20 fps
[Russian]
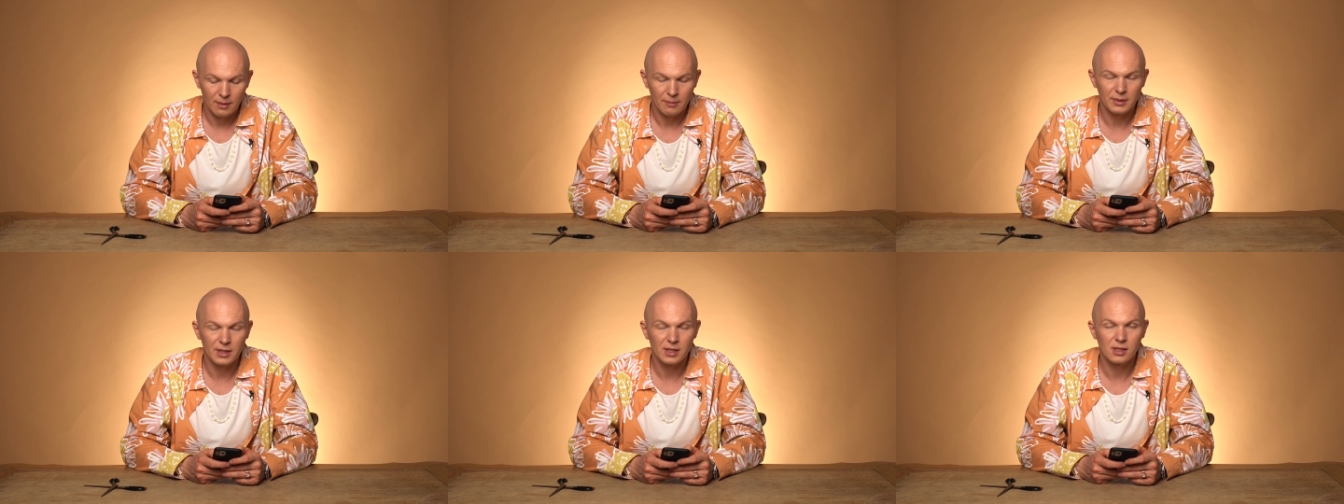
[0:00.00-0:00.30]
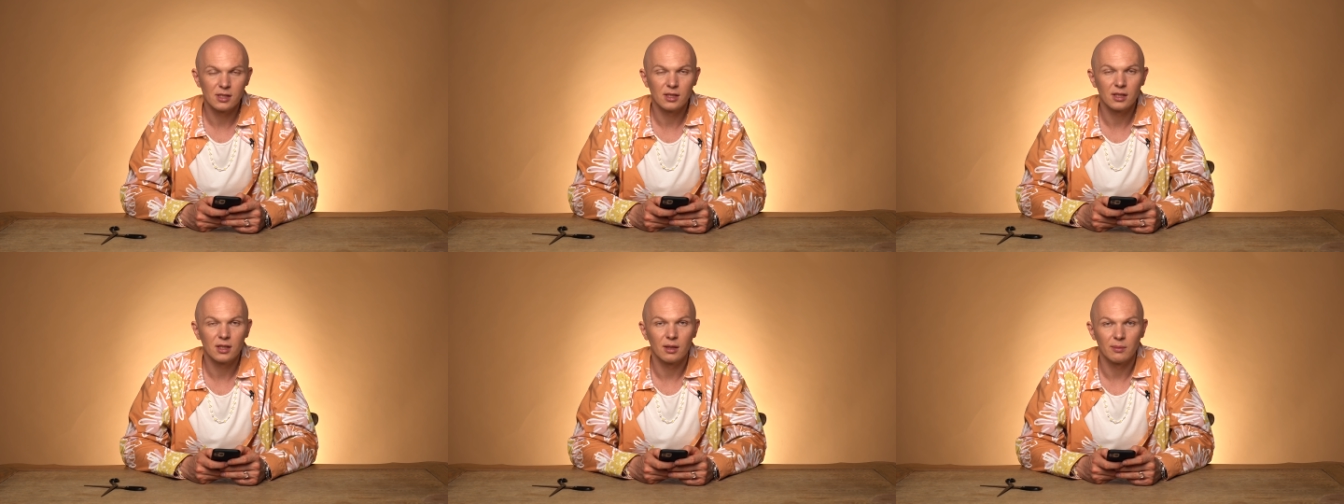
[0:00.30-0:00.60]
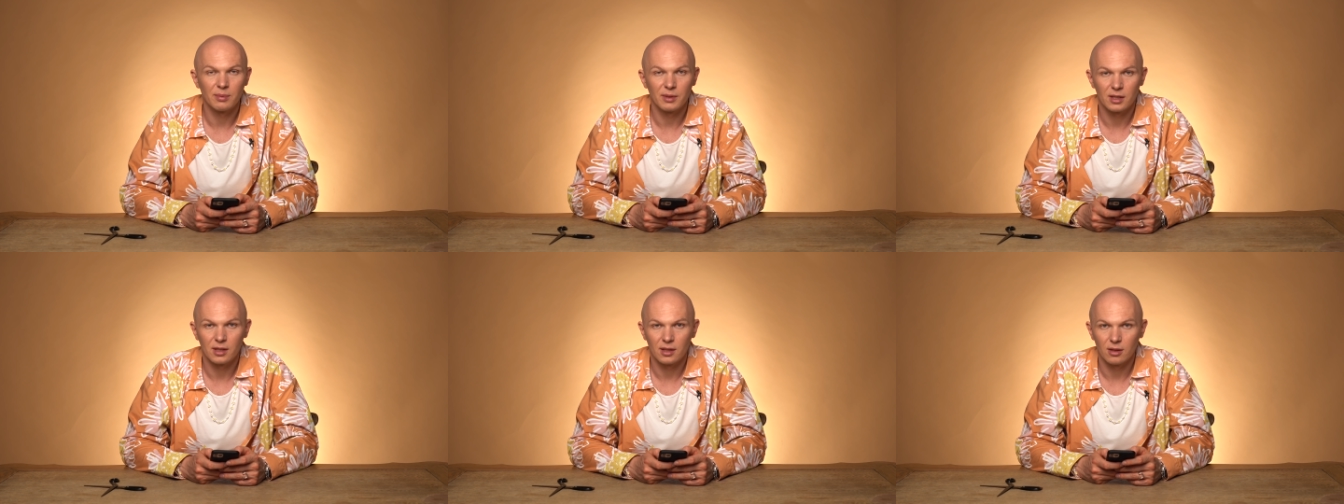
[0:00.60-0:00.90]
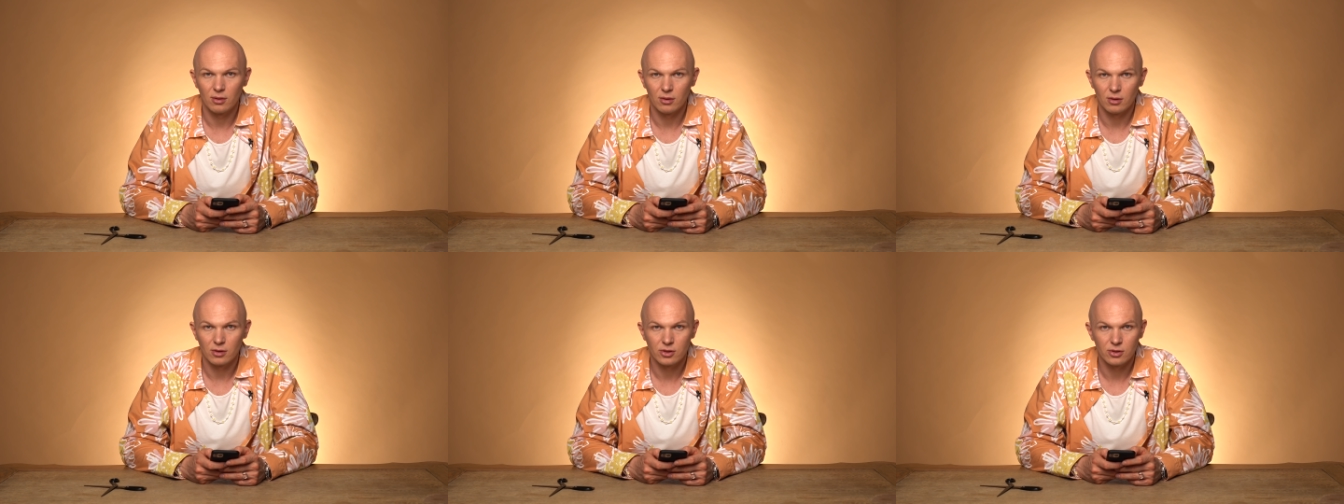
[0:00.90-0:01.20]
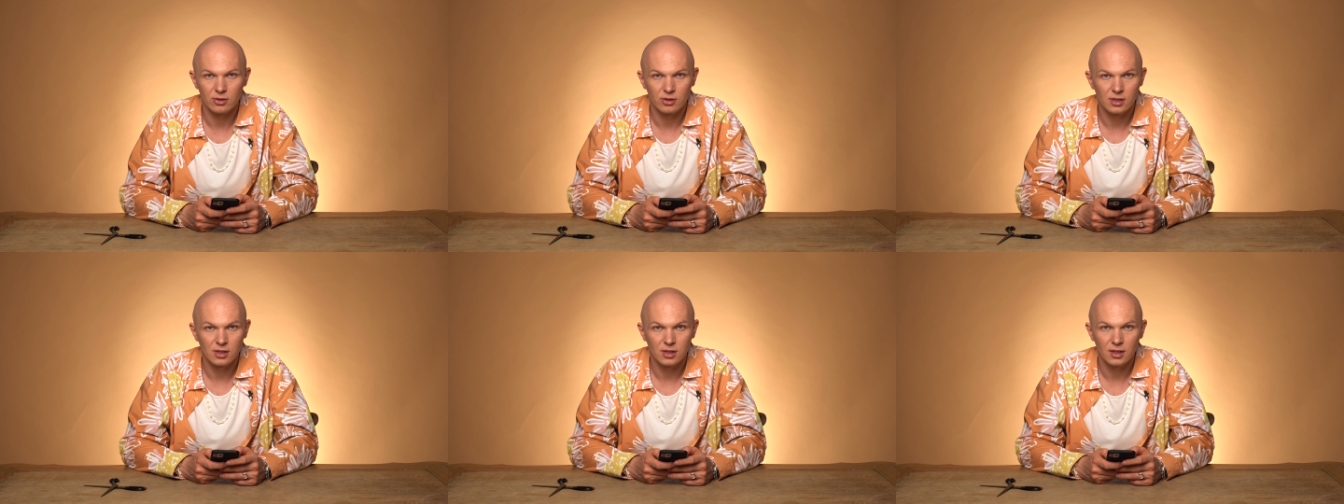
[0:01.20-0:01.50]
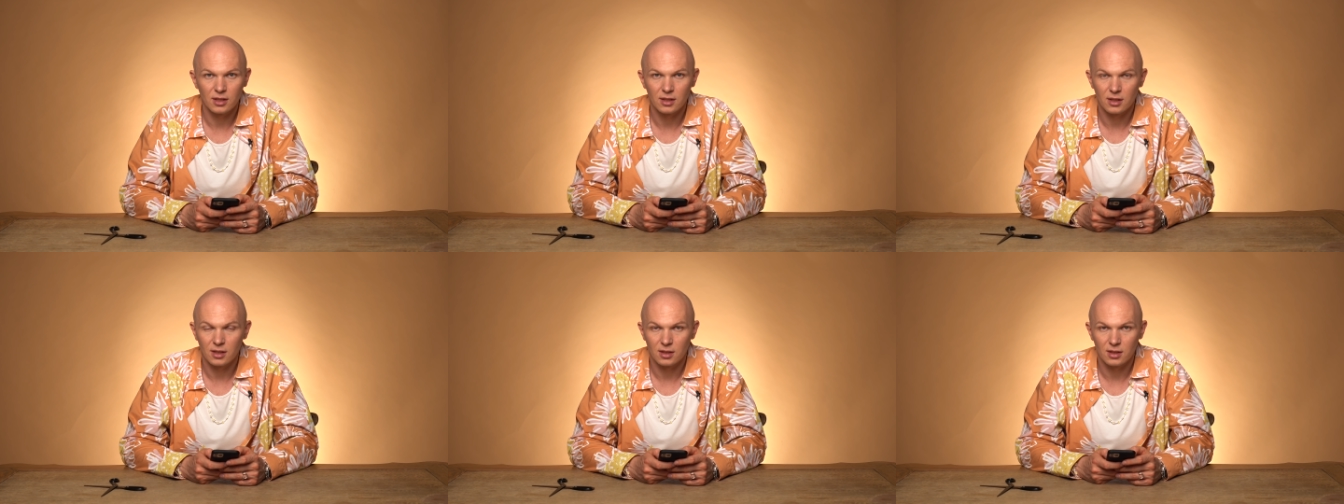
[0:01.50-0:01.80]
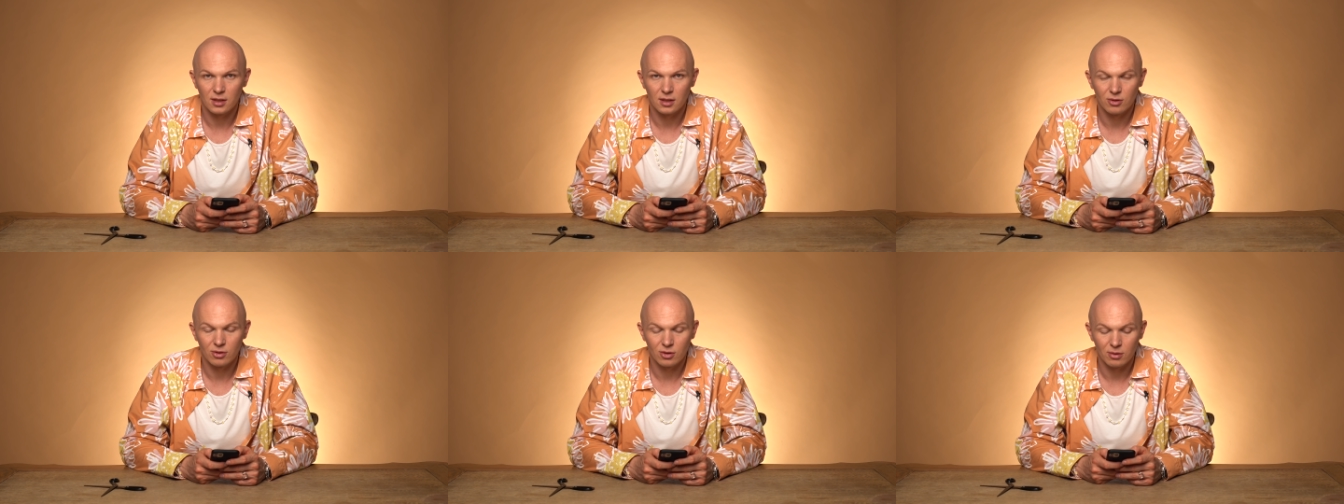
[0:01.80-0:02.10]
Меня дико прикололо, что есть линия
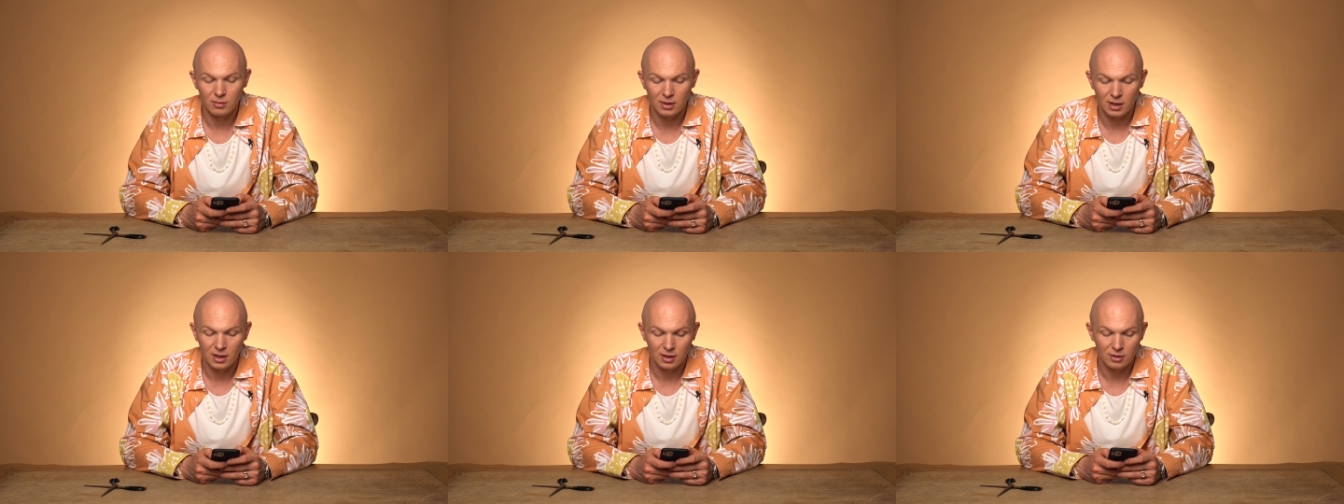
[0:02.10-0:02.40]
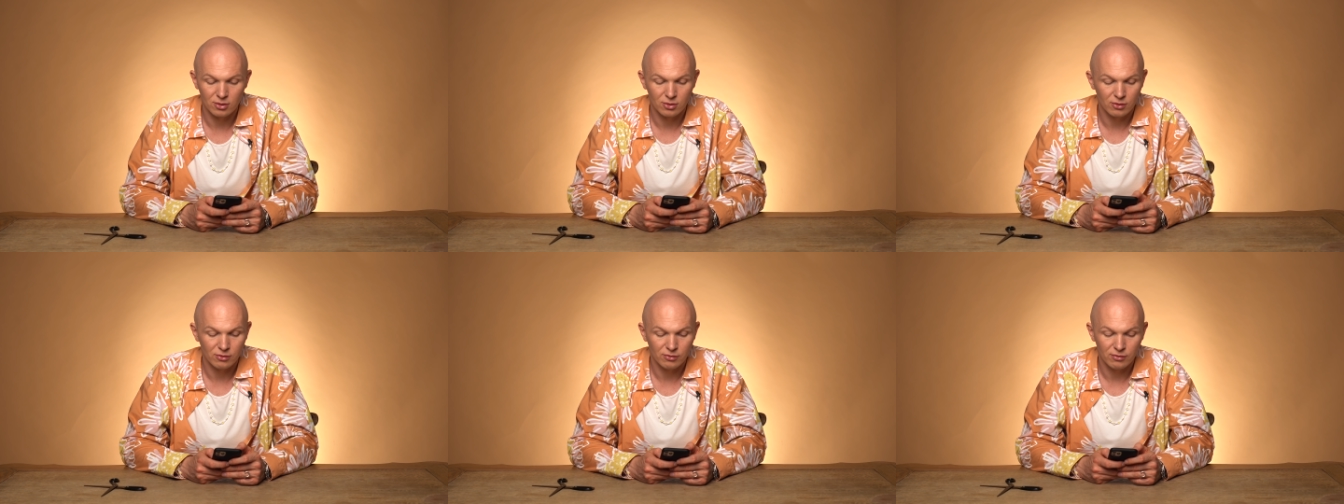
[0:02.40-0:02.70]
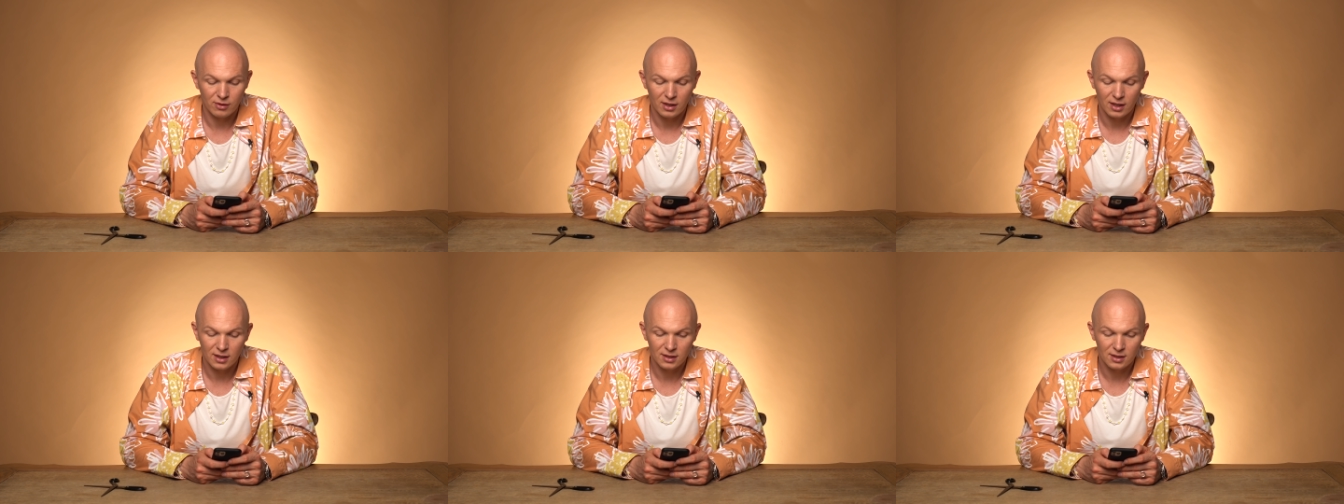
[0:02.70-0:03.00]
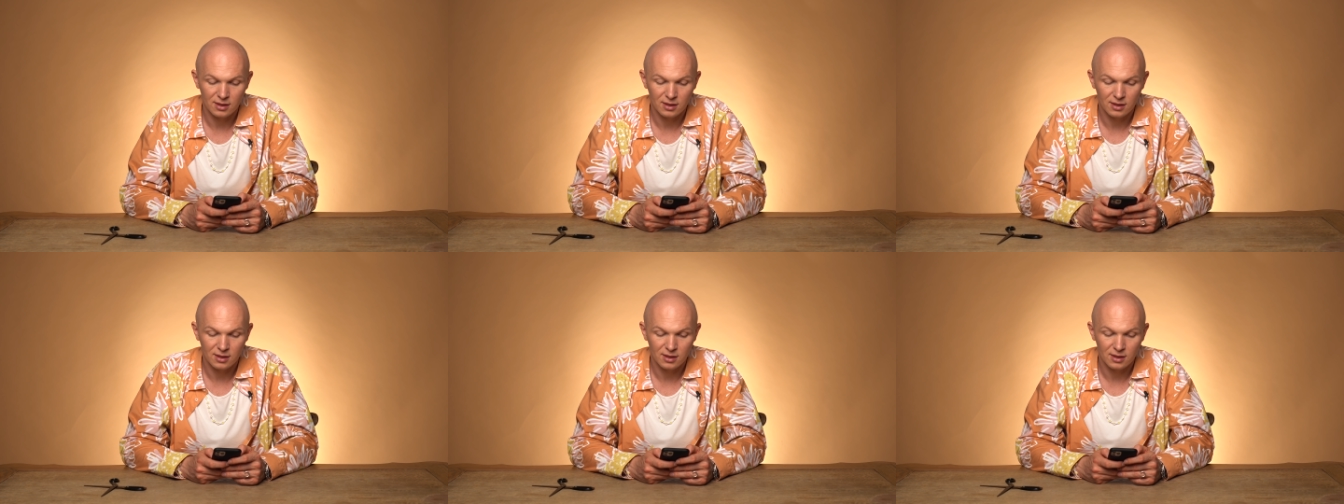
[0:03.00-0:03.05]
для дома от Off White,